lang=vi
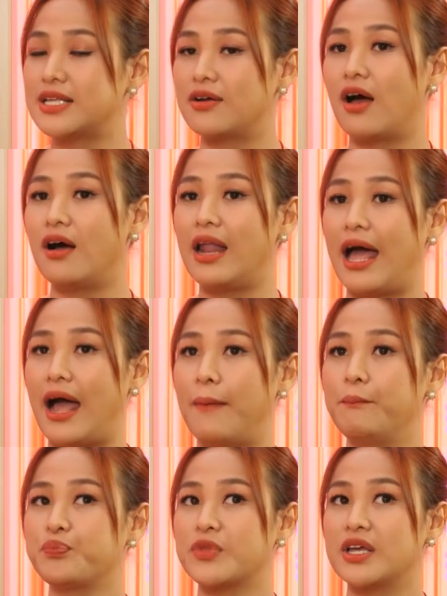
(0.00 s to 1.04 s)
Sau đó là
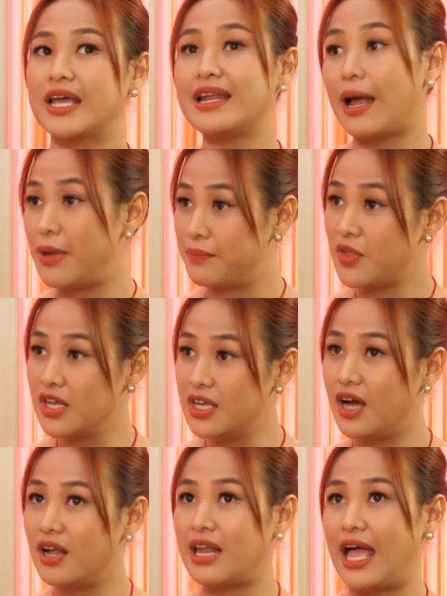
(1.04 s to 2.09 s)
cái năm em thi
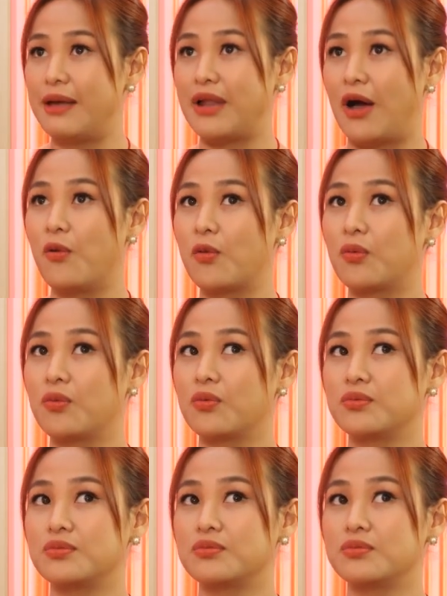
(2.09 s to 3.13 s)
á, là em đậu
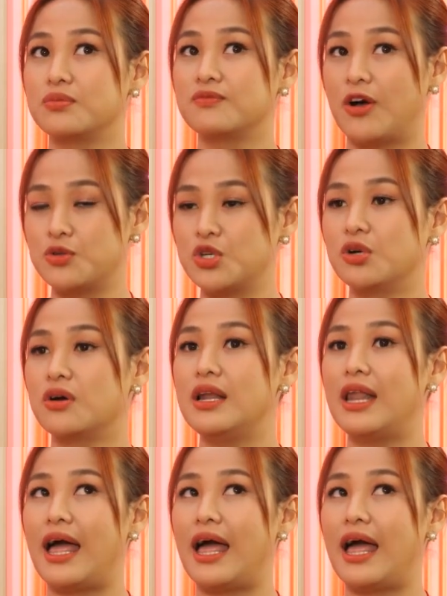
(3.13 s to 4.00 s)
vào trường á,